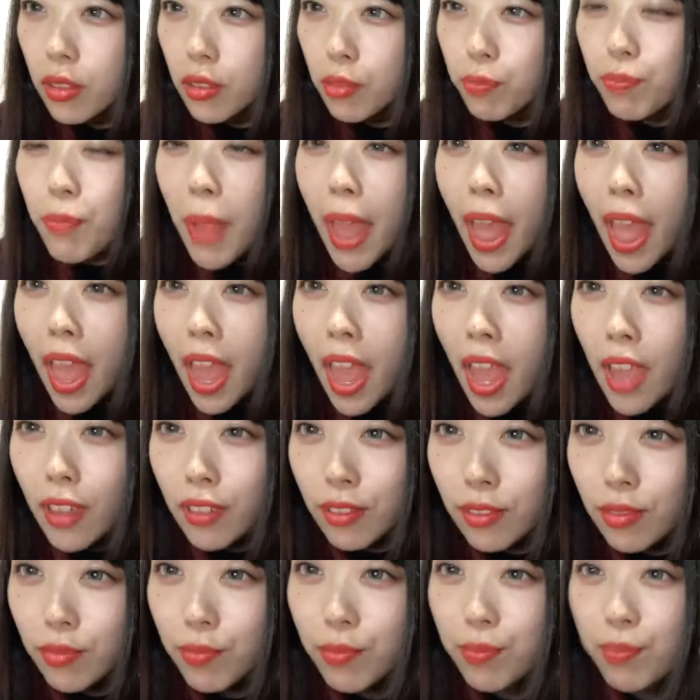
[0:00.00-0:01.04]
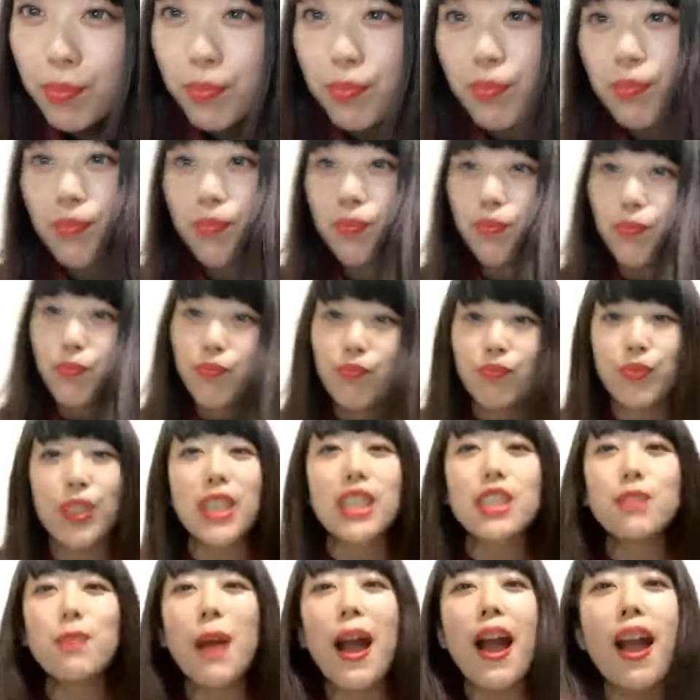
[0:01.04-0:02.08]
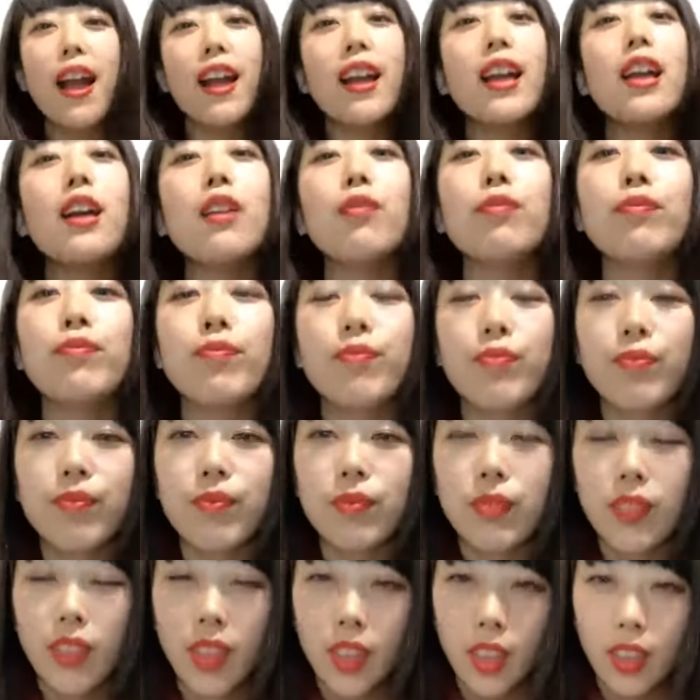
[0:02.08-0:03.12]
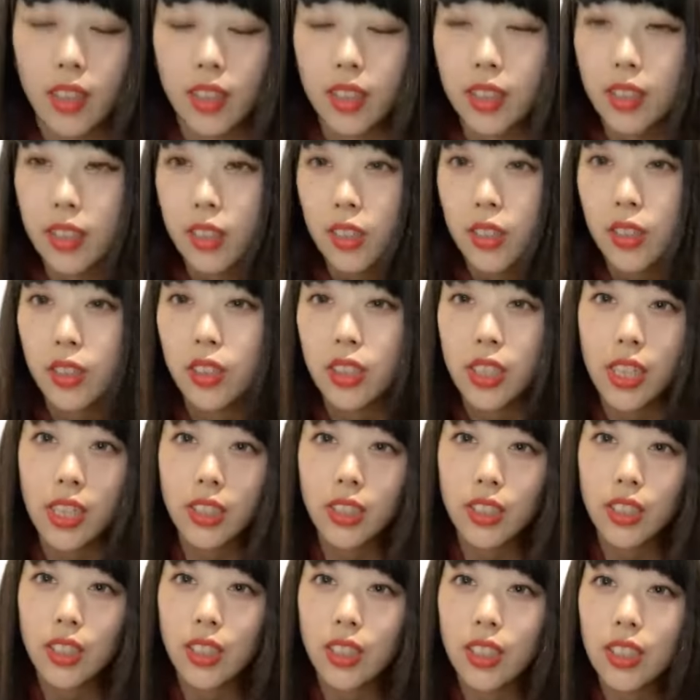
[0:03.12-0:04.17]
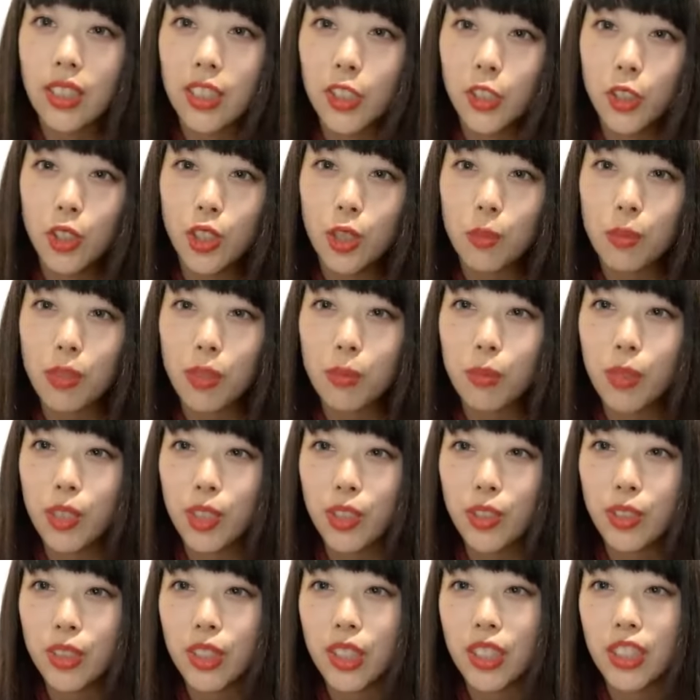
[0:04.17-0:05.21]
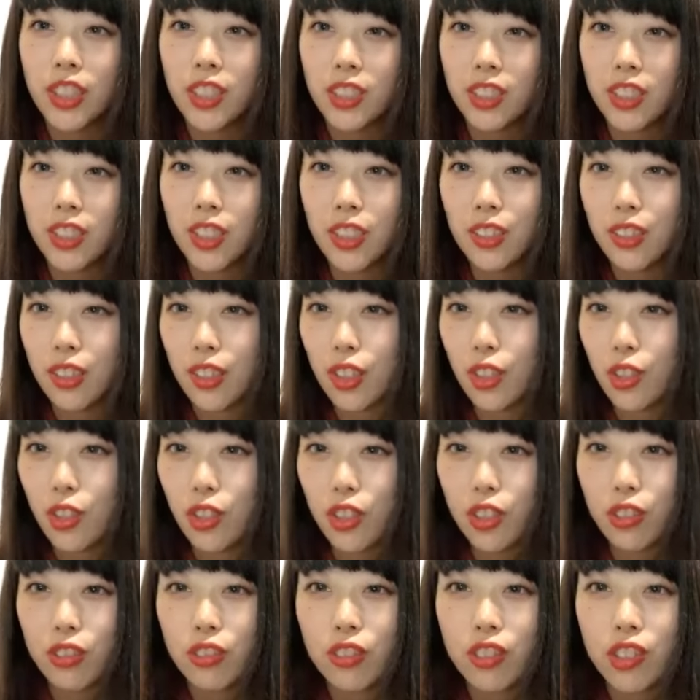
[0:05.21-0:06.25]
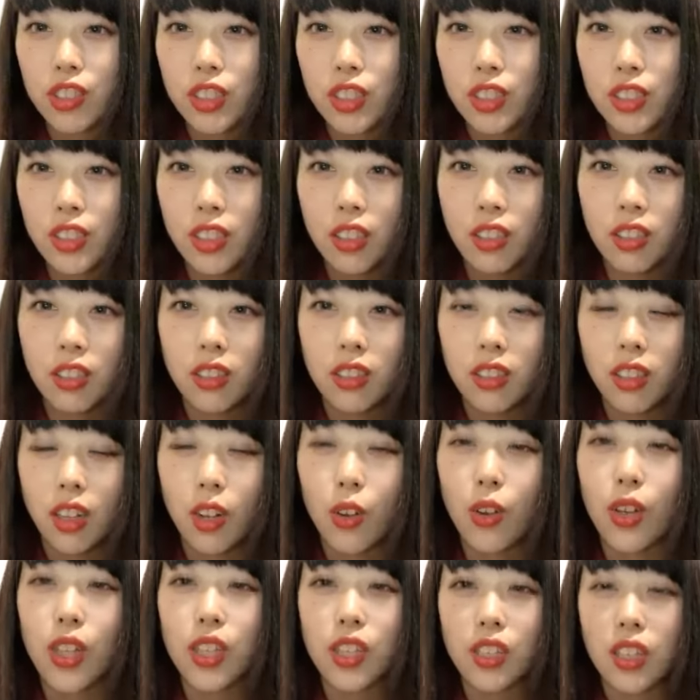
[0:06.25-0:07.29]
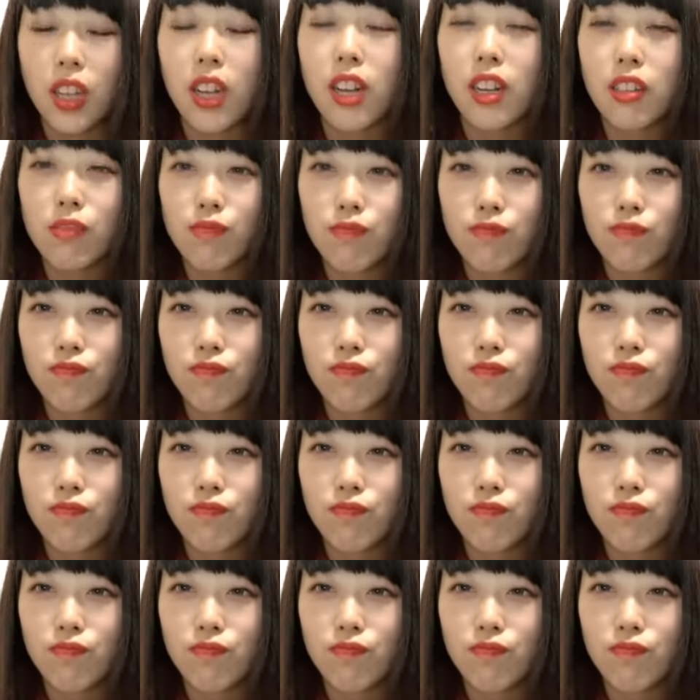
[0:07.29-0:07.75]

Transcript: めピースパージュリアちゃん、1億万倍ジュリアちゃんになったけど、かわいいな。